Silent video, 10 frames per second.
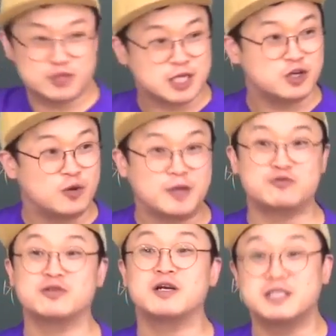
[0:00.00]
부사절로
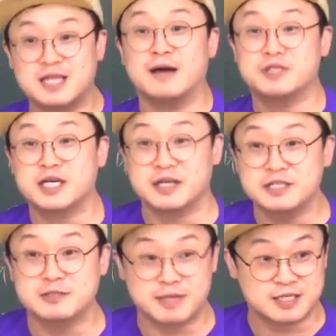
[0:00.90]
바꾸는 걸 그 다음 시간에
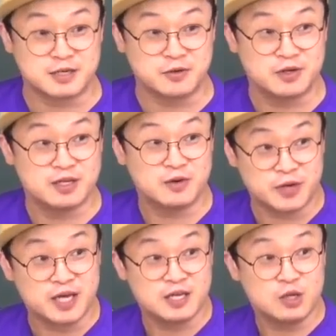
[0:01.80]
연습을 하자고.
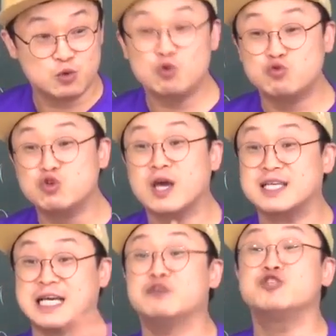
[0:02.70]
오케이? 요 두
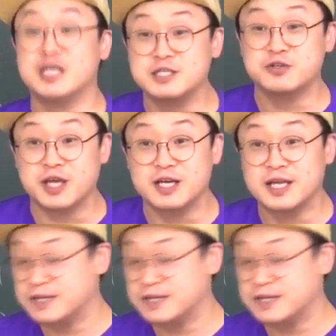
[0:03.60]
개가 자유자재로 돼야